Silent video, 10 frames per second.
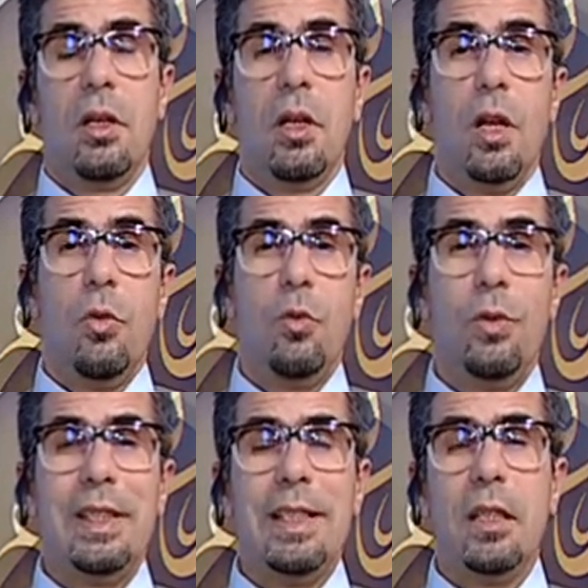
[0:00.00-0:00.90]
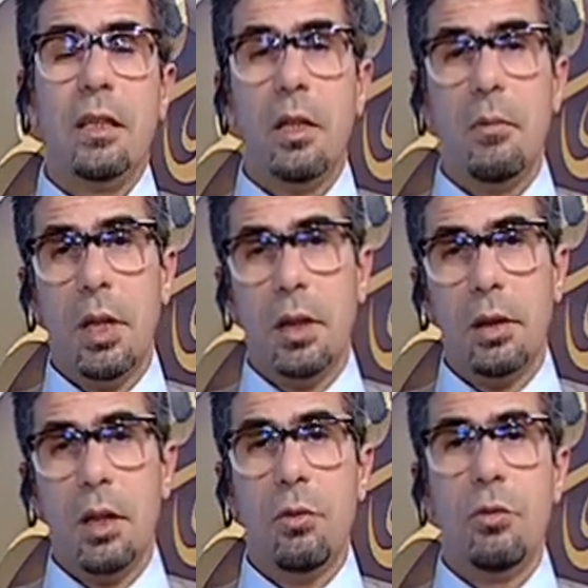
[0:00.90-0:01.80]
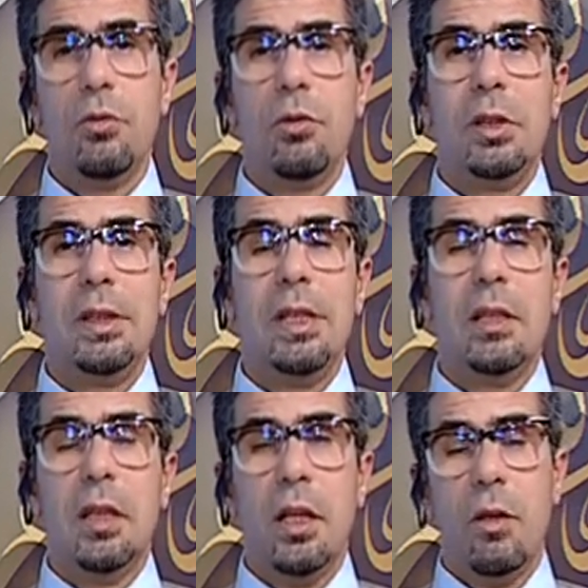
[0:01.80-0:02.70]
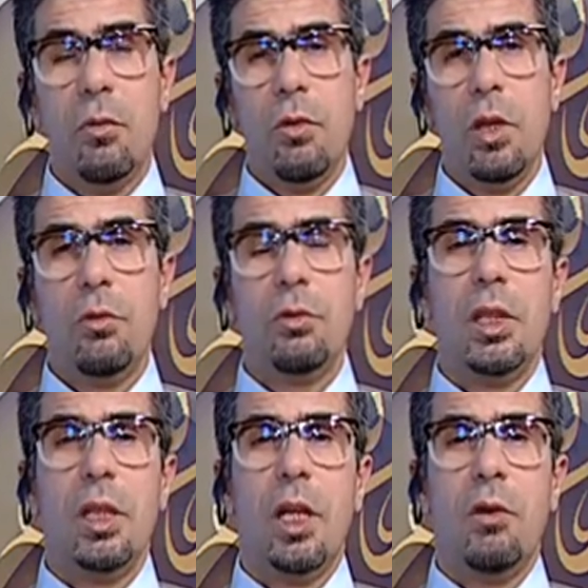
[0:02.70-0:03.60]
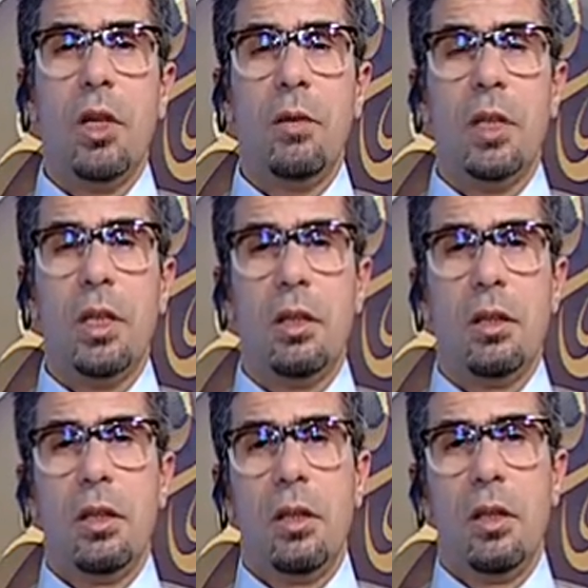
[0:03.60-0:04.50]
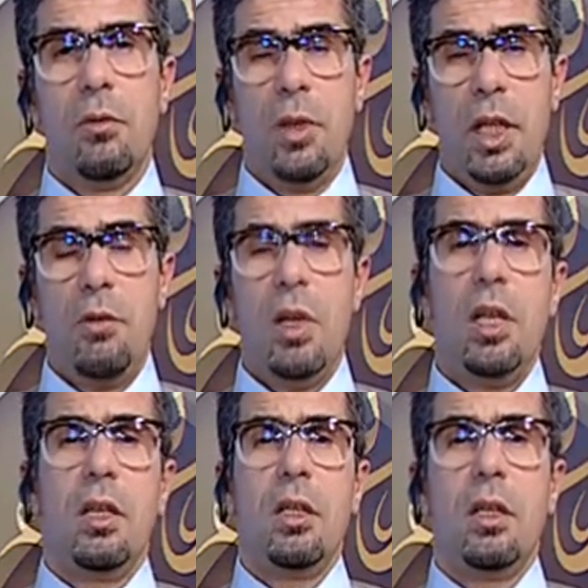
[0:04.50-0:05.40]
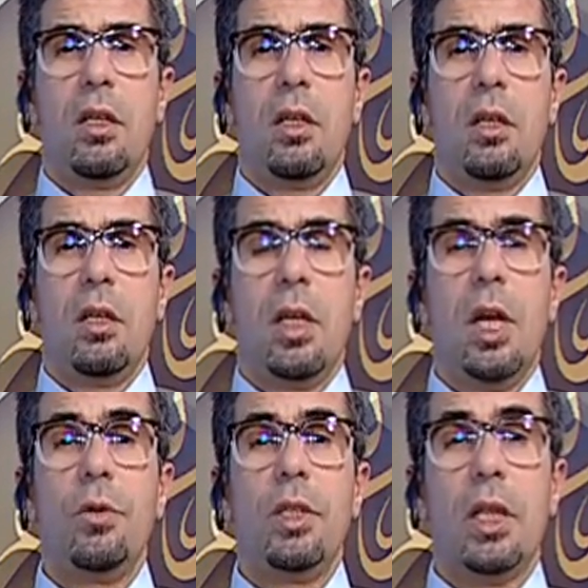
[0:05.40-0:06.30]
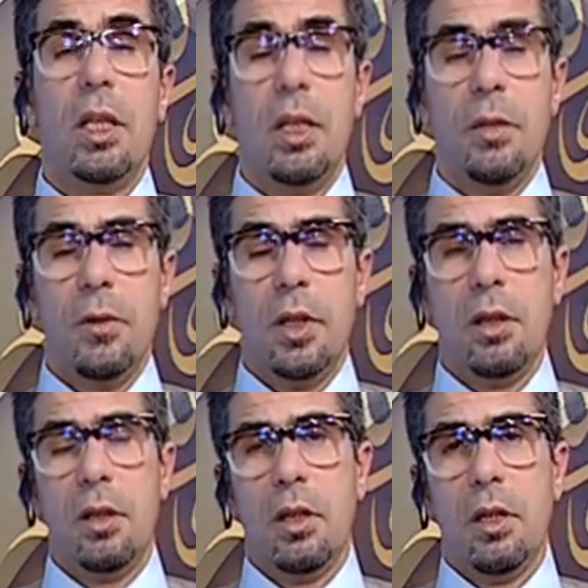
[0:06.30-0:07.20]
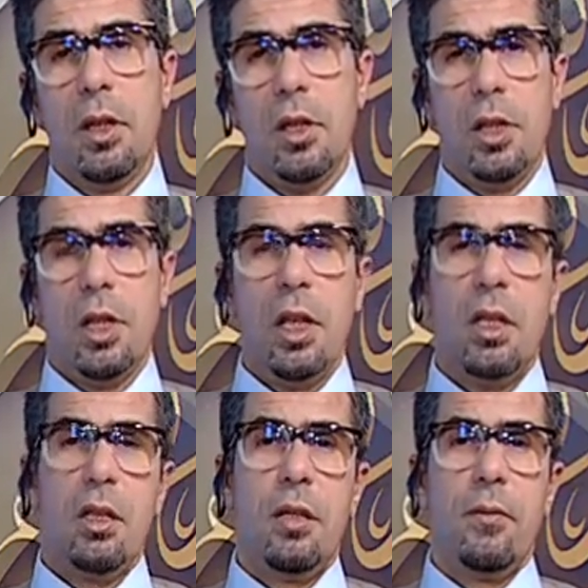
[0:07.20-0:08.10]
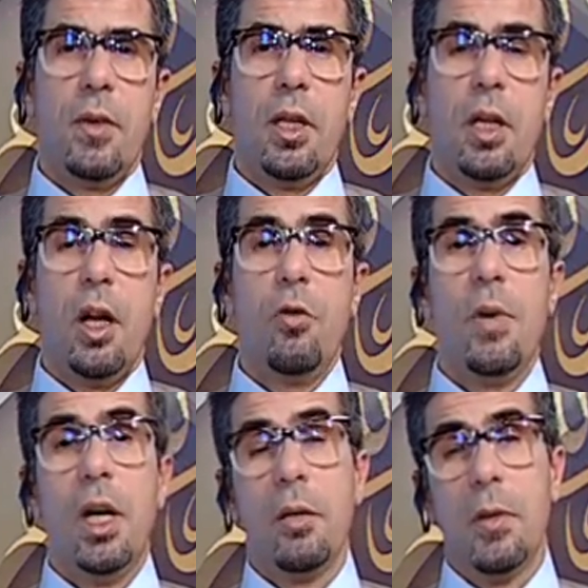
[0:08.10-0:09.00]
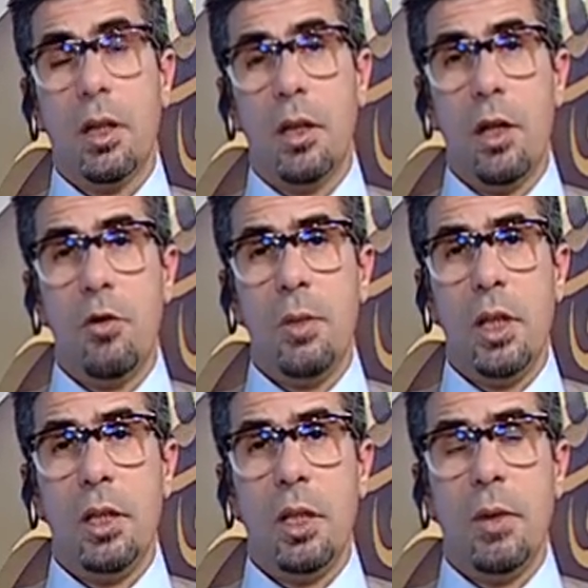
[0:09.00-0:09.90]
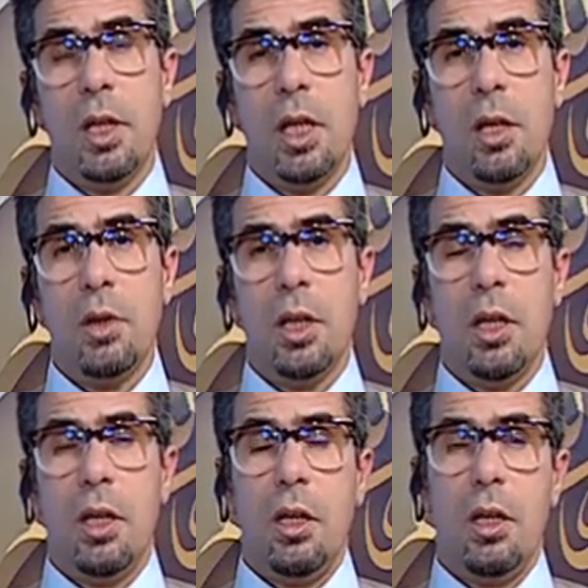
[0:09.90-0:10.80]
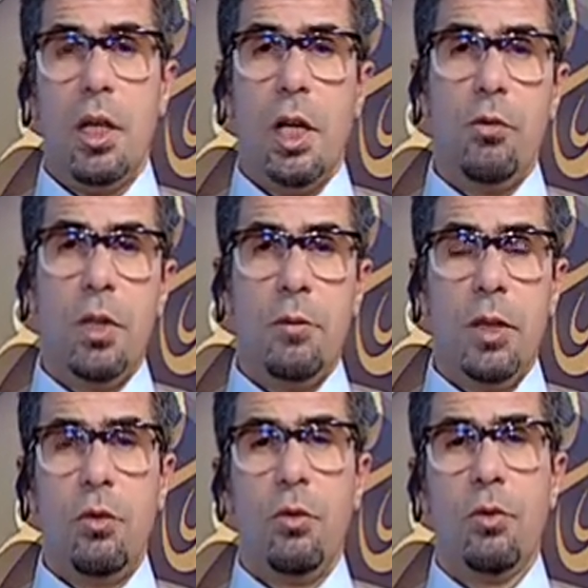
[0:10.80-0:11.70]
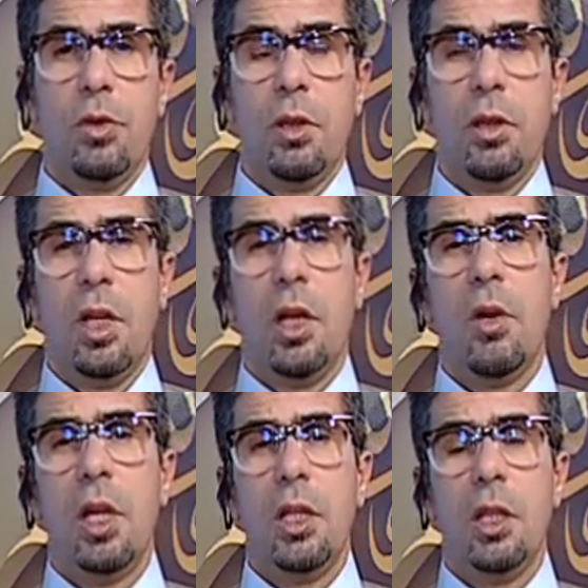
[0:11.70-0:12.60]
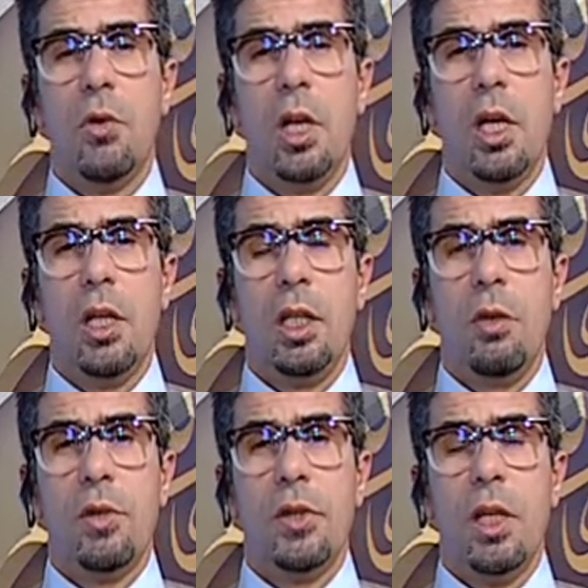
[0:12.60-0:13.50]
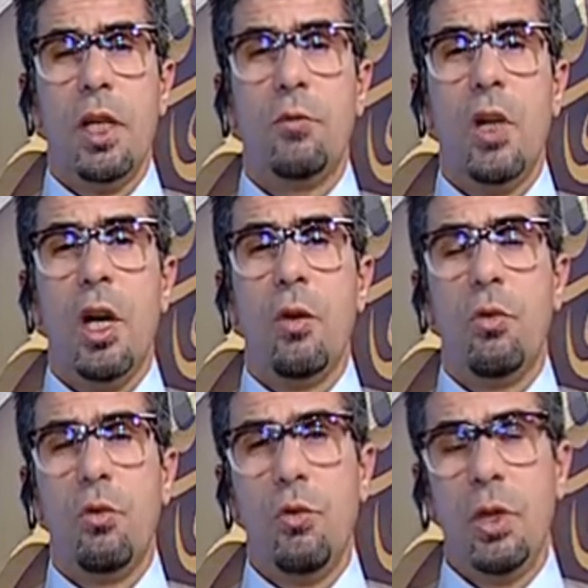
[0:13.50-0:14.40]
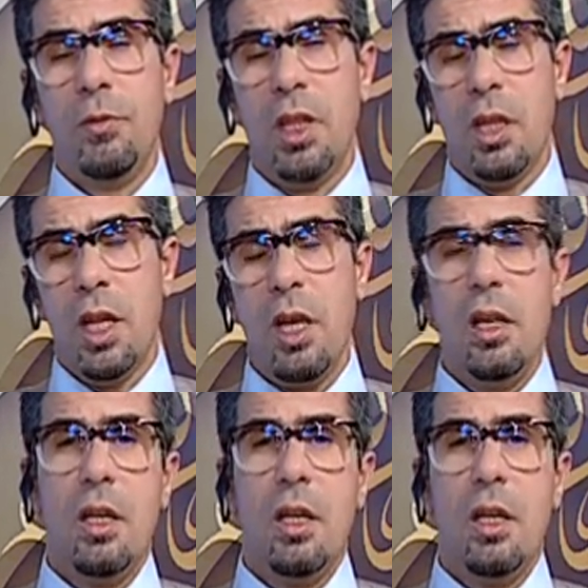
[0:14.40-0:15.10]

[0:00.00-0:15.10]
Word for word: أو يتباطؤون يتأولون الأوامر والنواهي أو التكليف الشرعي أو ما أمر الله به تبارك وتعالى أو نبيه صلى الله عليه وآله وسلم وحقه الامتثال